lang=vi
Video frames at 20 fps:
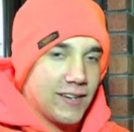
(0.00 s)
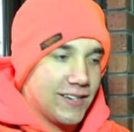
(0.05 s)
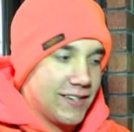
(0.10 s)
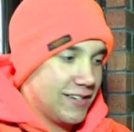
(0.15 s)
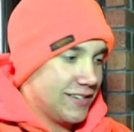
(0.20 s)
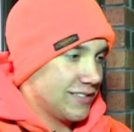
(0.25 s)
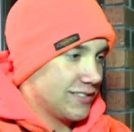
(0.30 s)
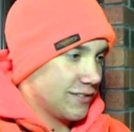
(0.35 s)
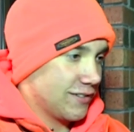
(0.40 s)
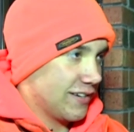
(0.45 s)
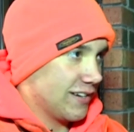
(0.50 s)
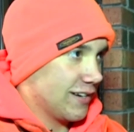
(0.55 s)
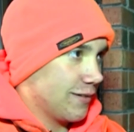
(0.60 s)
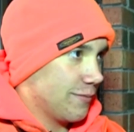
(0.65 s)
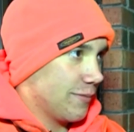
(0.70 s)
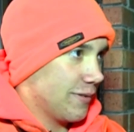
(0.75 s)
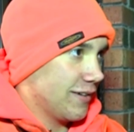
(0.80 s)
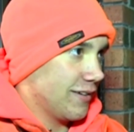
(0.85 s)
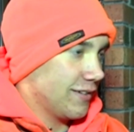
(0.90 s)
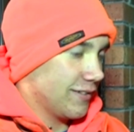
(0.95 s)
người mua
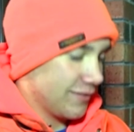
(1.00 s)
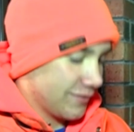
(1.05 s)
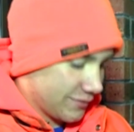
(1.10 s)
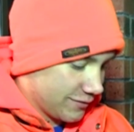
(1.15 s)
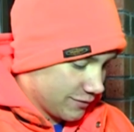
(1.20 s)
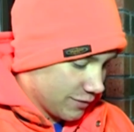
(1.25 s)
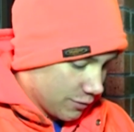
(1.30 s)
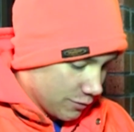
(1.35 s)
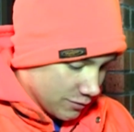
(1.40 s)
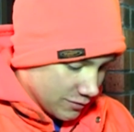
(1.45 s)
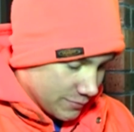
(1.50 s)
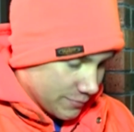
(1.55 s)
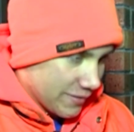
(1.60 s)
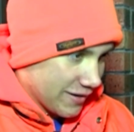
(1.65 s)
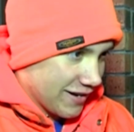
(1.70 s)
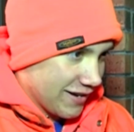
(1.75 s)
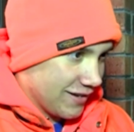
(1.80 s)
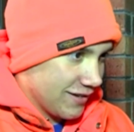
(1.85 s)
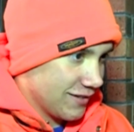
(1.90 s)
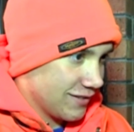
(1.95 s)
hàng đã chờ đợi ở bên
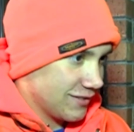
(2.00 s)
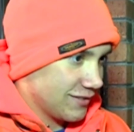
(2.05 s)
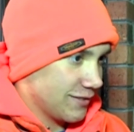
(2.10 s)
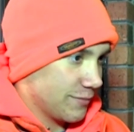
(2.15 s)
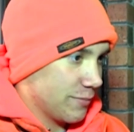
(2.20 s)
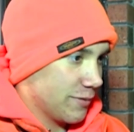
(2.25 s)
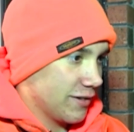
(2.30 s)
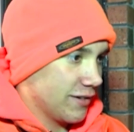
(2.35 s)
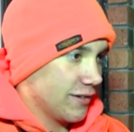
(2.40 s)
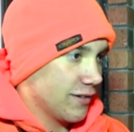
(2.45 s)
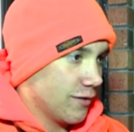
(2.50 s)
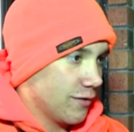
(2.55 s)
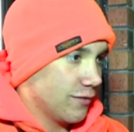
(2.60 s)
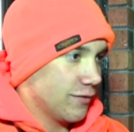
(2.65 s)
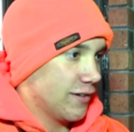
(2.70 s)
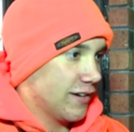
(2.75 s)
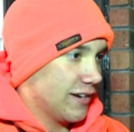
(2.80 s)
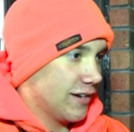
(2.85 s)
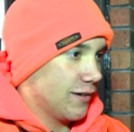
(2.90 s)
ngoài khi cánh cửa